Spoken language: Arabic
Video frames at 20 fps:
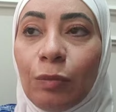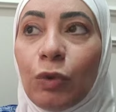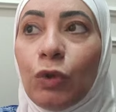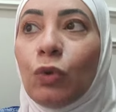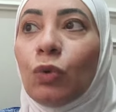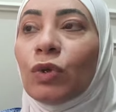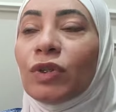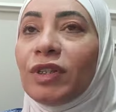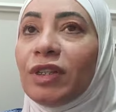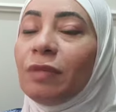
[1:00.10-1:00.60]

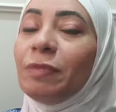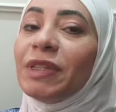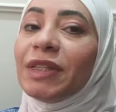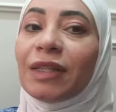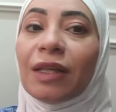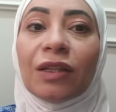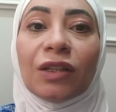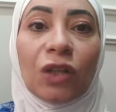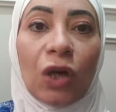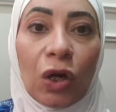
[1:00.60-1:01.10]
البلوغ دي من
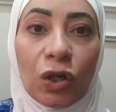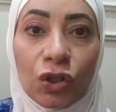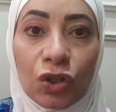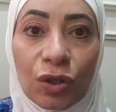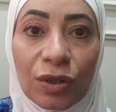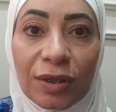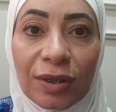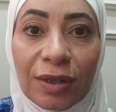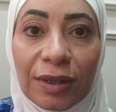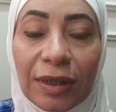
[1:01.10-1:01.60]
سن
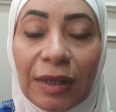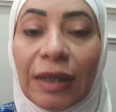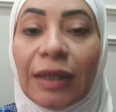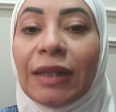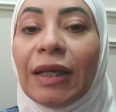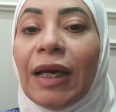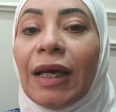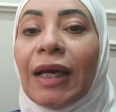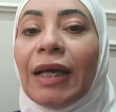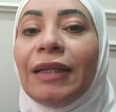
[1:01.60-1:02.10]
10
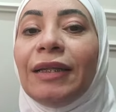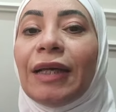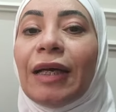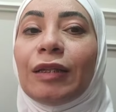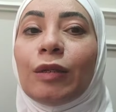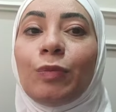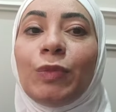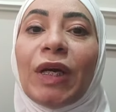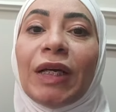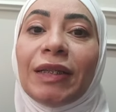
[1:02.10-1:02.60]
سنين انها
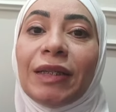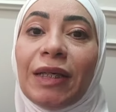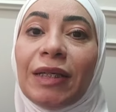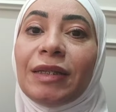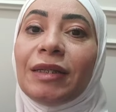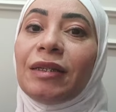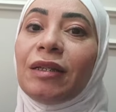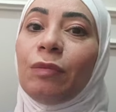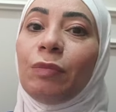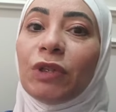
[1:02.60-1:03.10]
هتبدأي
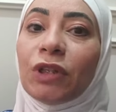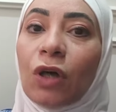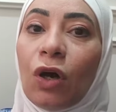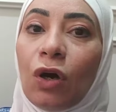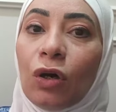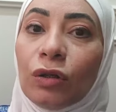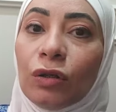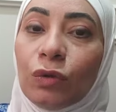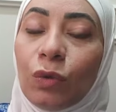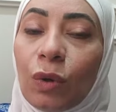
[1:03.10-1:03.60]
تحسي
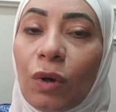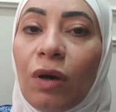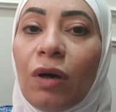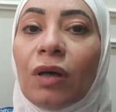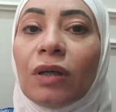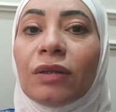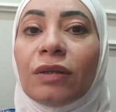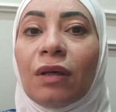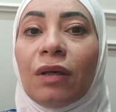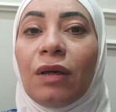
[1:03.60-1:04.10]

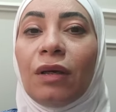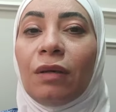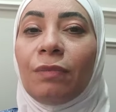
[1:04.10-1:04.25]
بتغيرات